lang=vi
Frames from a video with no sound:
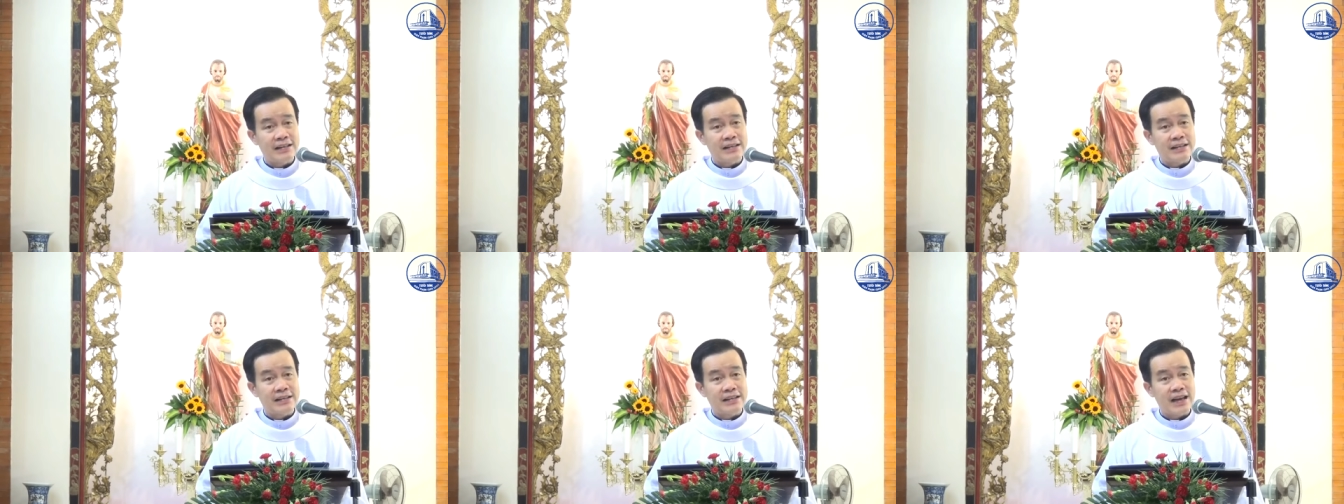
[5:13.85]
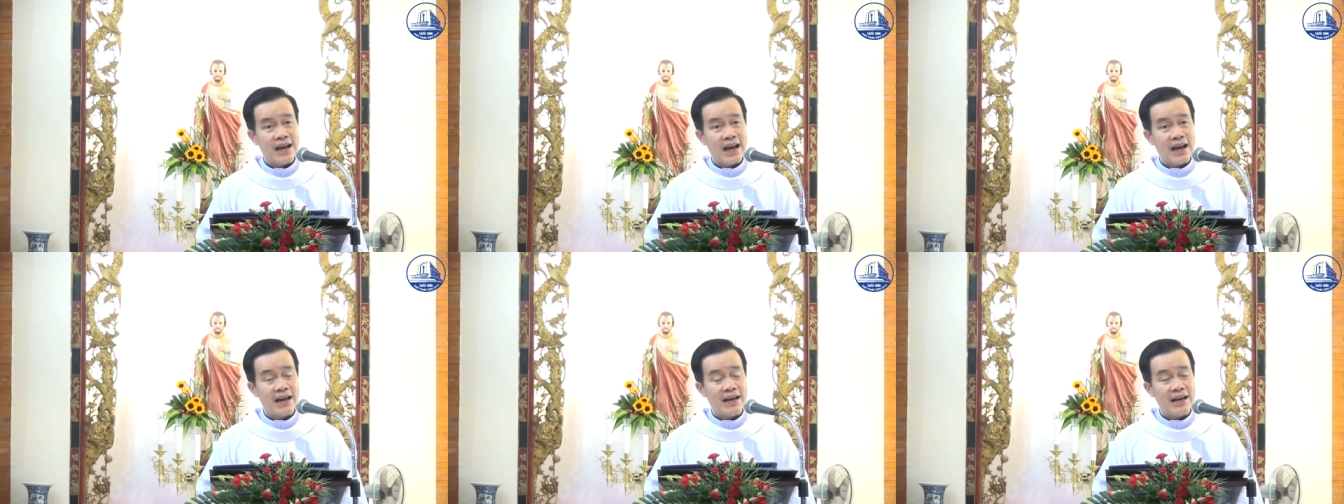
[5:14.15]

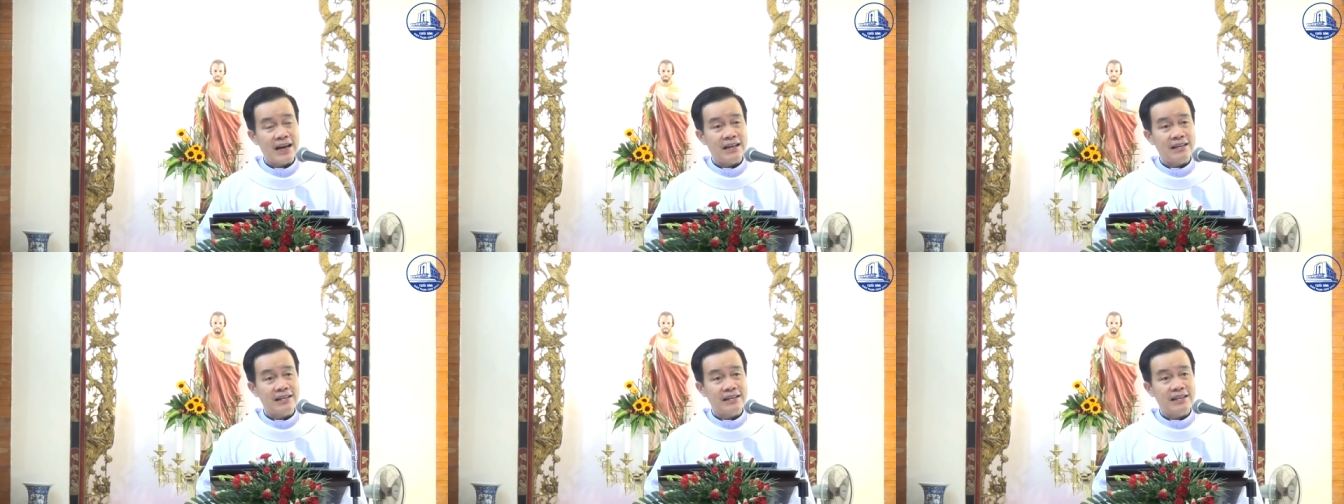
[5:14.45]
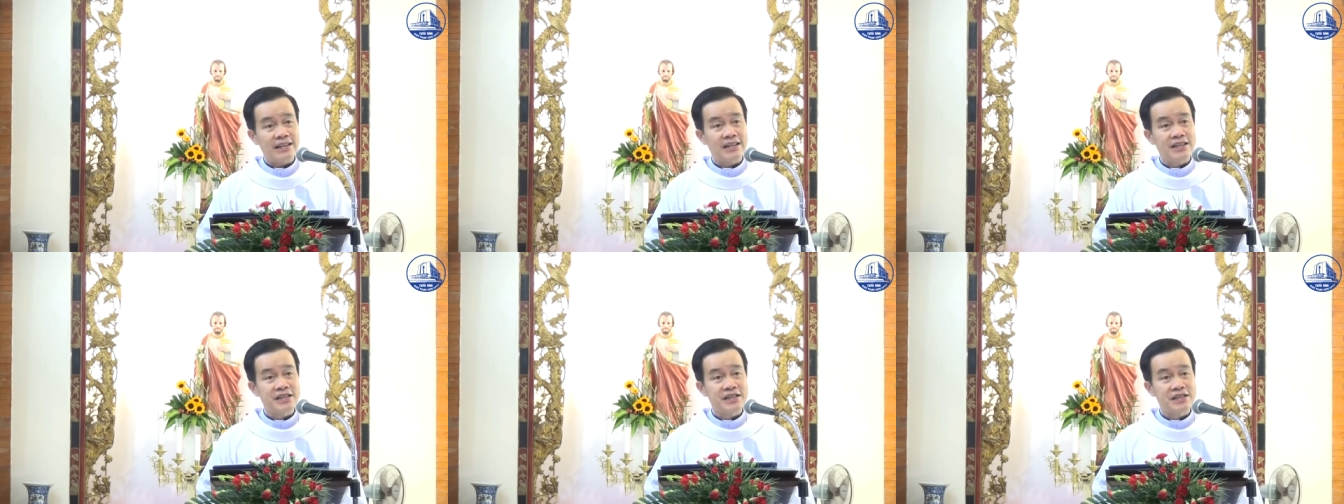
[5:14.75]
ngài đã
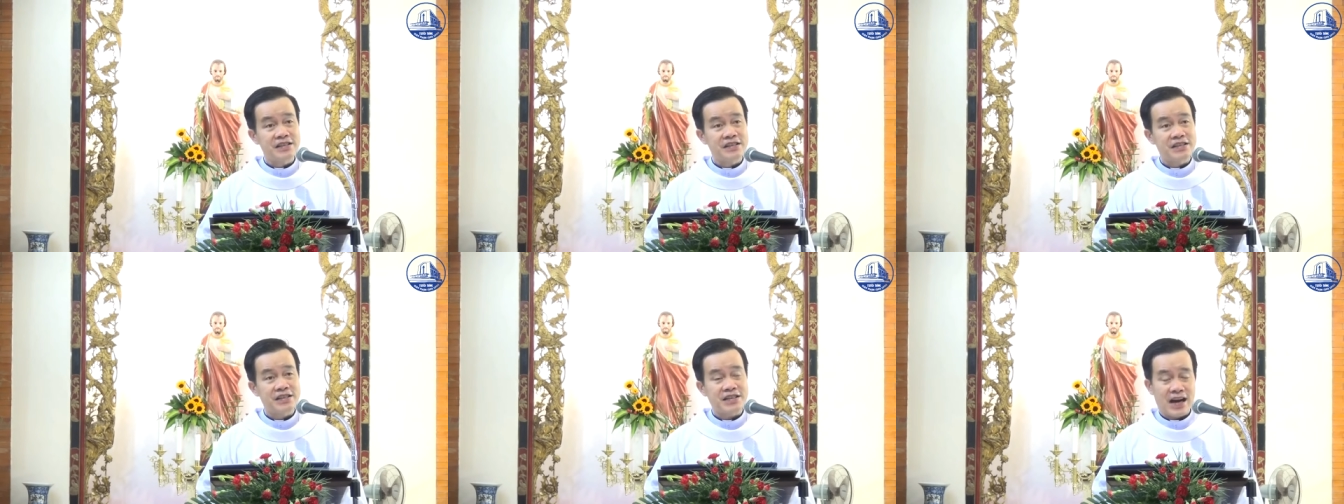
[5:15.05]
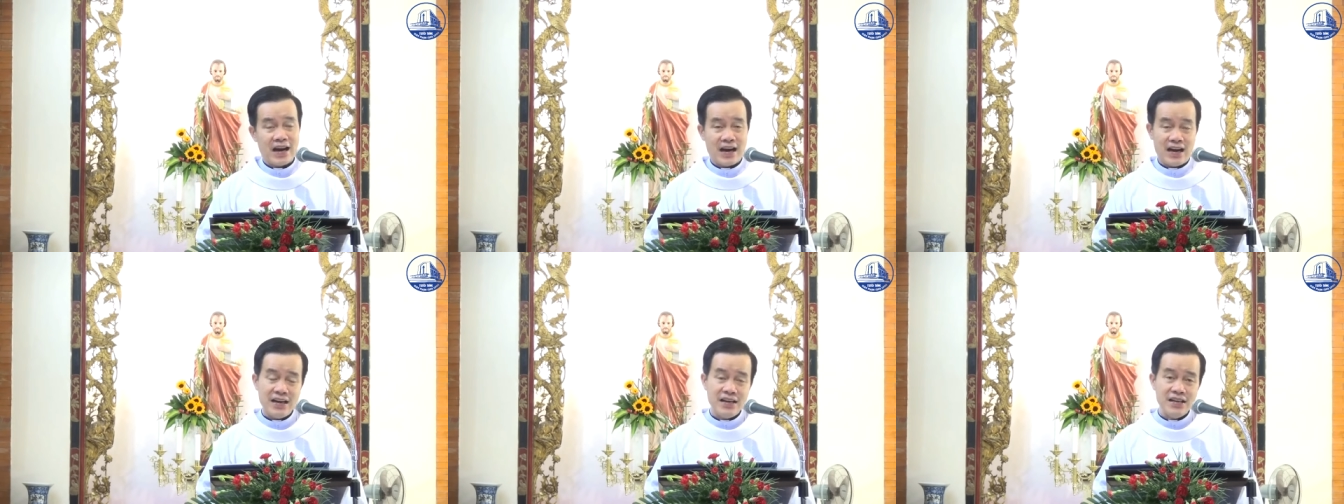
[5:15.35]
từng
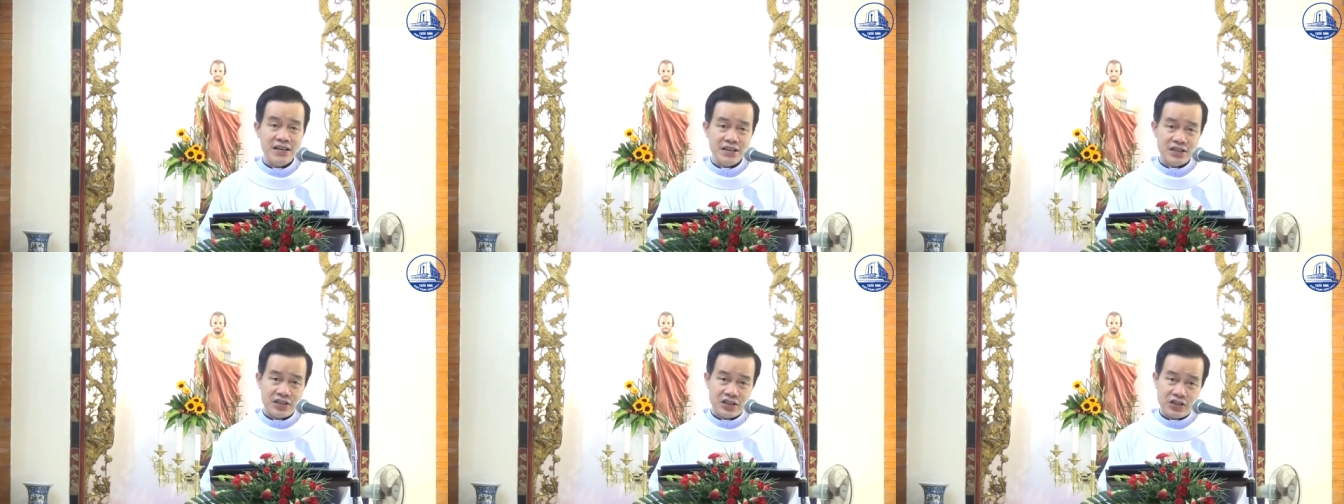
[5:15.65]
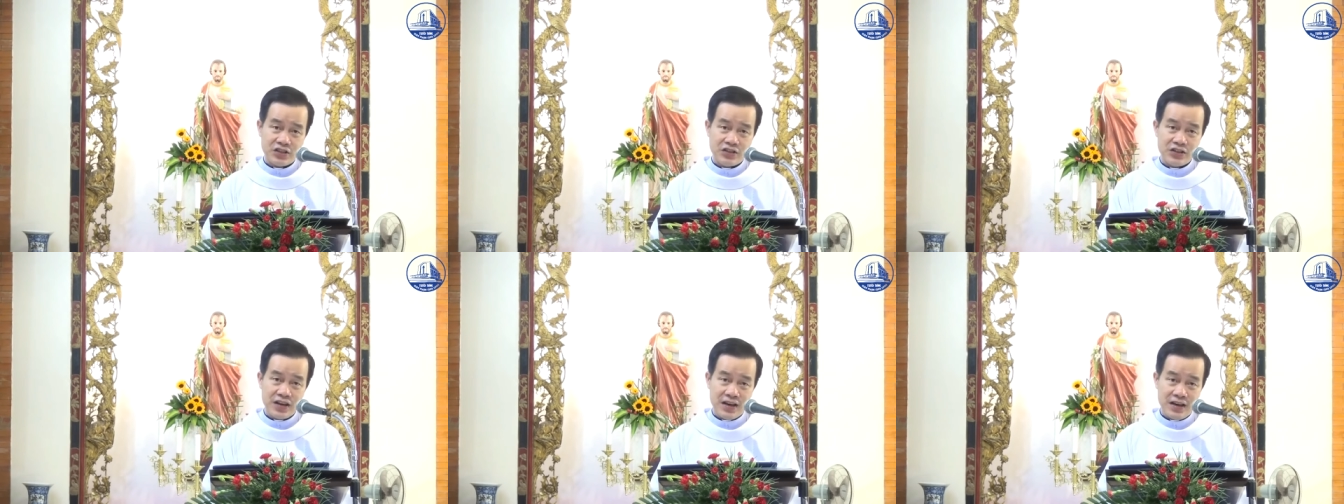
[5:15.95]
trải
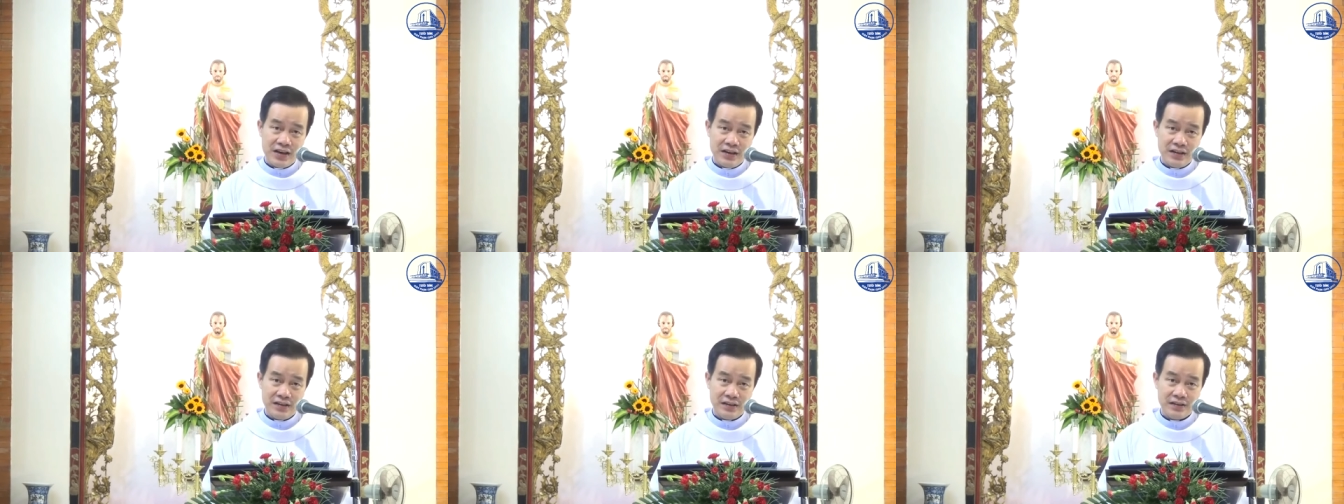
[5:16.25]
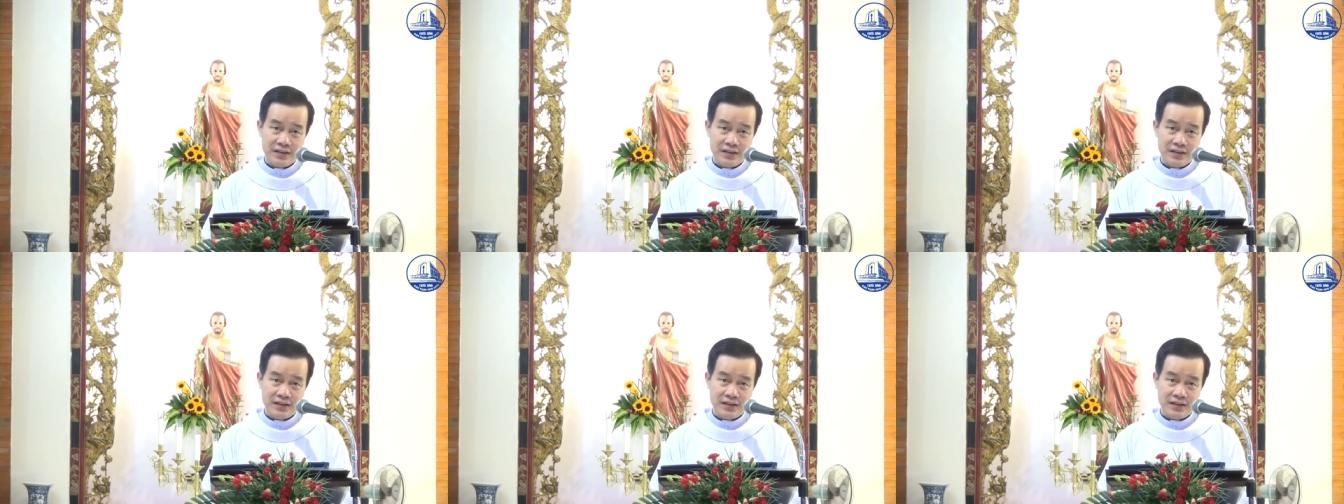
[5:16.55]
sự đời